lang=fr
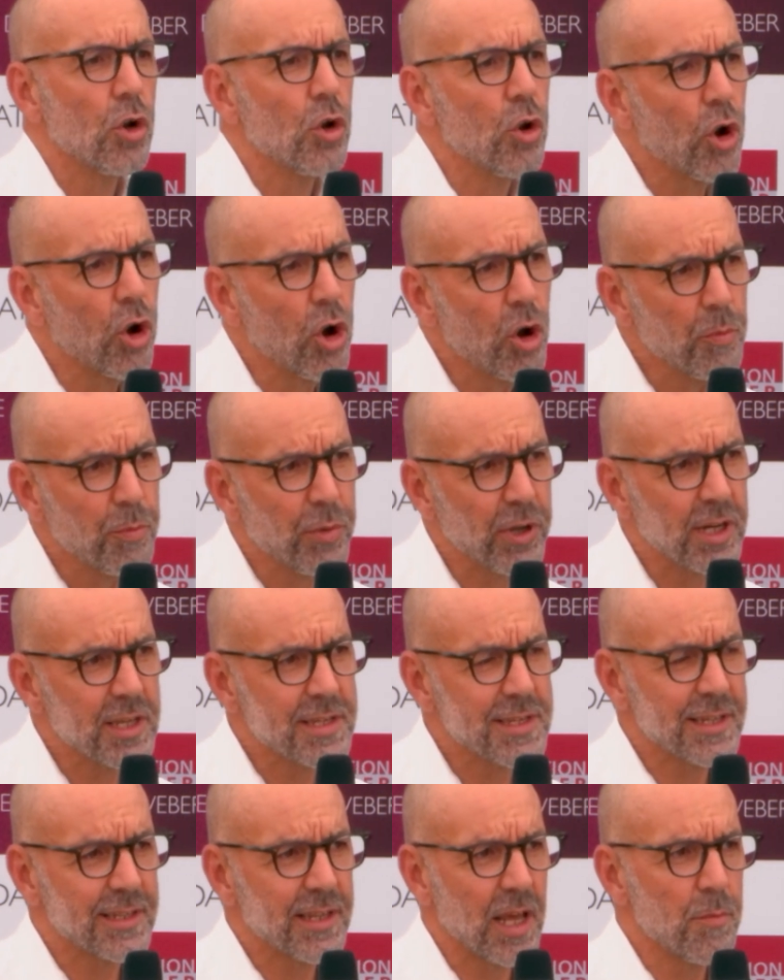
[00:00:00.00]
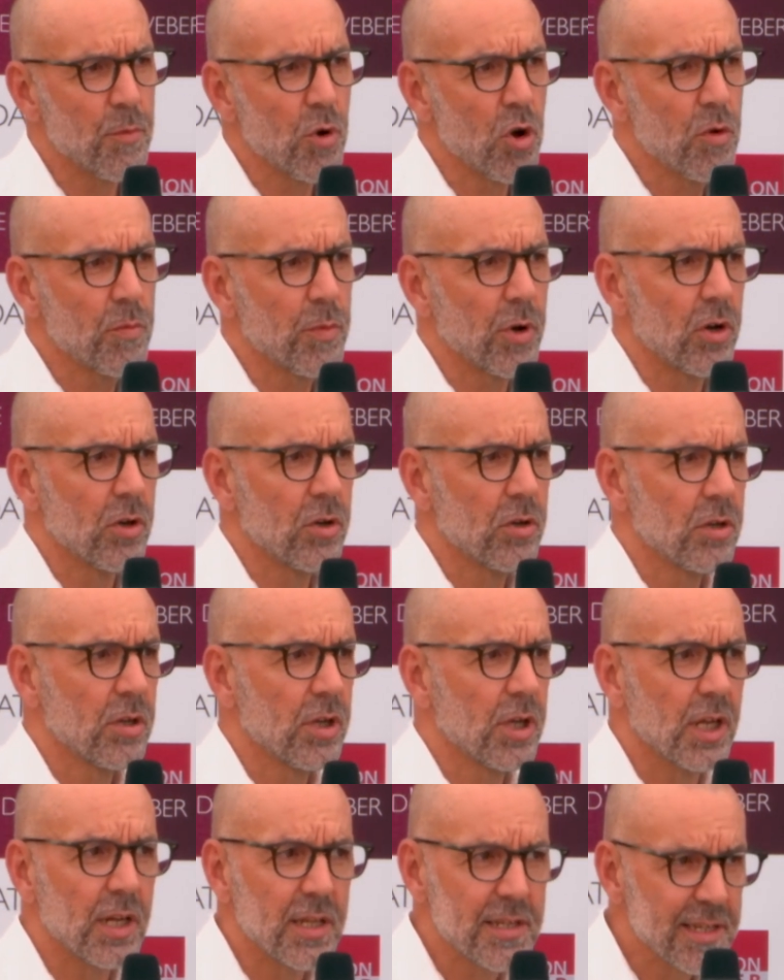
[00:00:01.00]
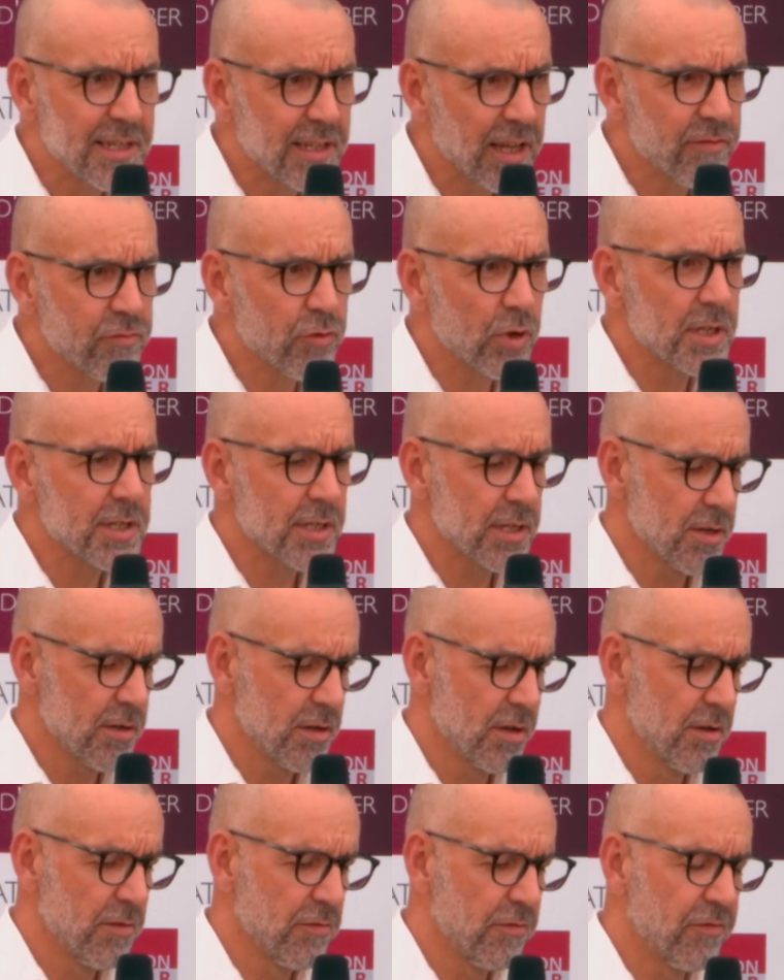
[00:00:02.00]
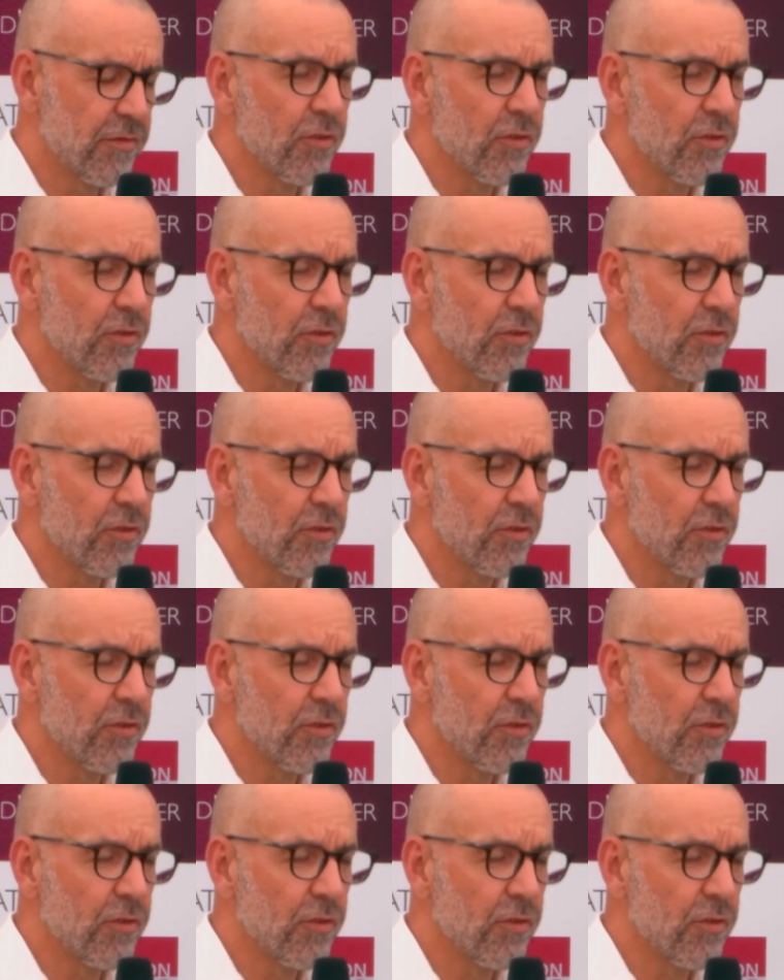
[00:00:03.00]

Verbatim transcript: l'Europe et les États membres et les États voisins